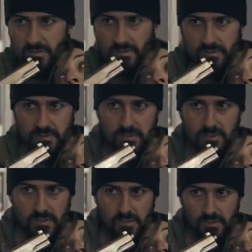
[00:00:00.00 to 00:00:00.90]
de sus
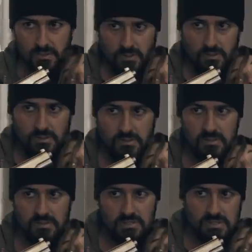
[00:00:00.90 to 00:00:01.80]
hijos y de su esposa.
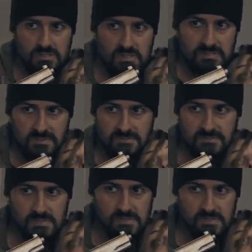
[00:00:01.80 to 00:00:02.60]
Y no estar haciendo